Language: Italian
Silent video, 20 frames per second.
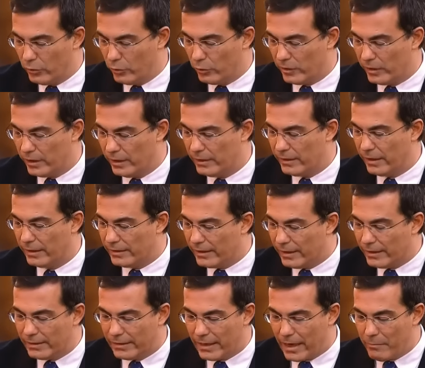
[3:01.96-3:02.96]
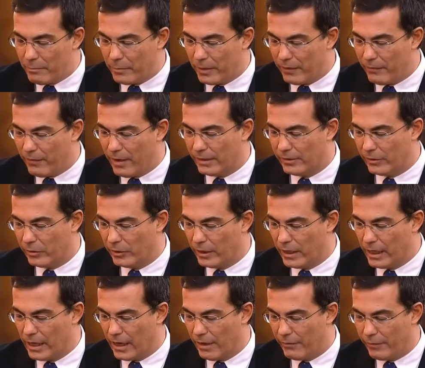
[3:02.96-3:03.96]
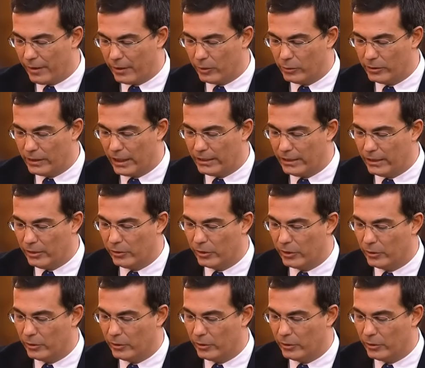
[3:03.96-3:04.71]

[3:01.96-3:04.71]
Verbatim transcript: giustizia, si è sempre avvalso della facoltà di non